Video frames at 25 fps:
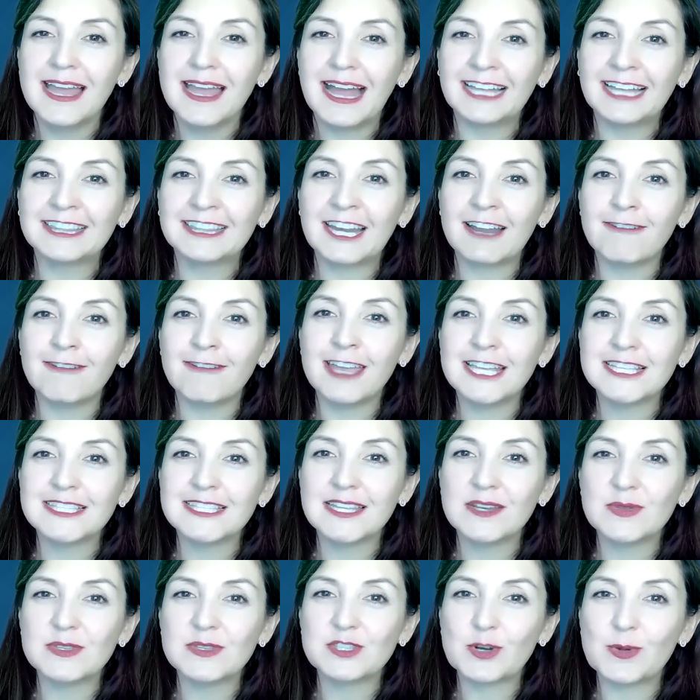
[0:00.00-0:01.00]
a través
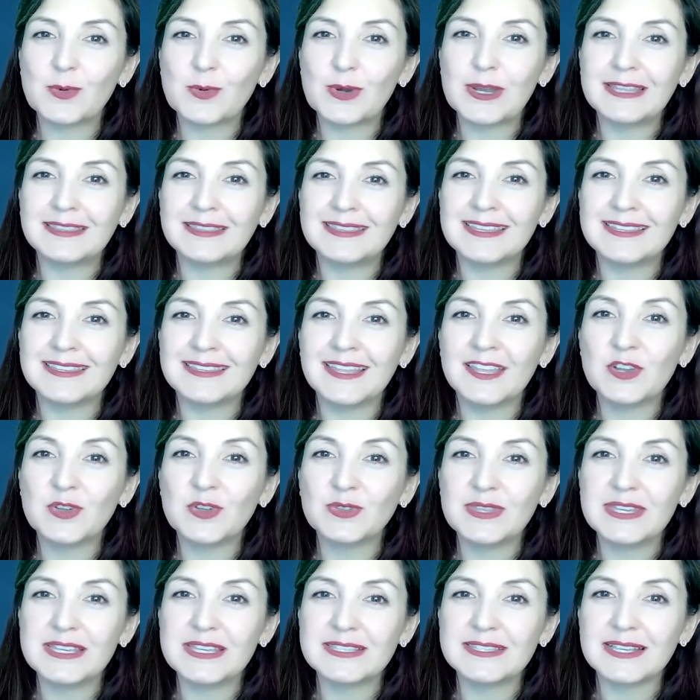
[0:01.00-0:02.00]
de nuestro boletín de
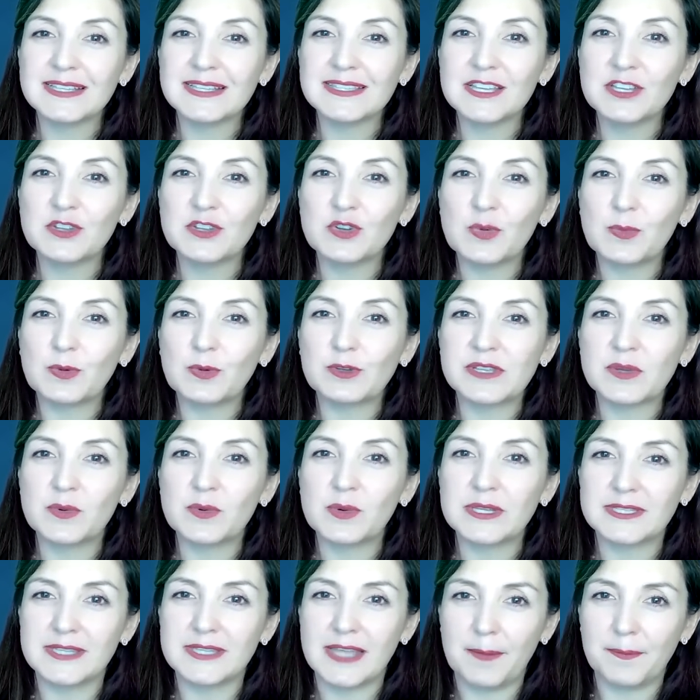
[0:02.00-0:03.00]
noticias y grupos de
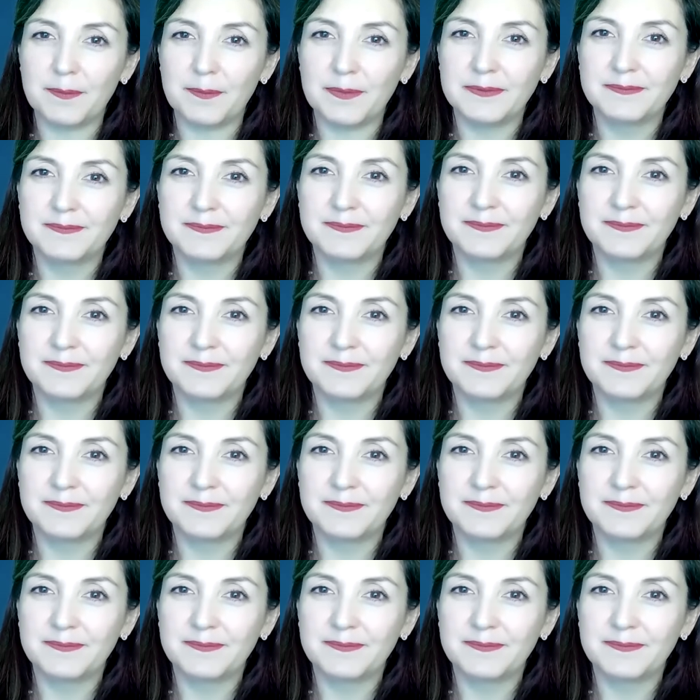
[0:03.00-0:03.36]
WhatsApp.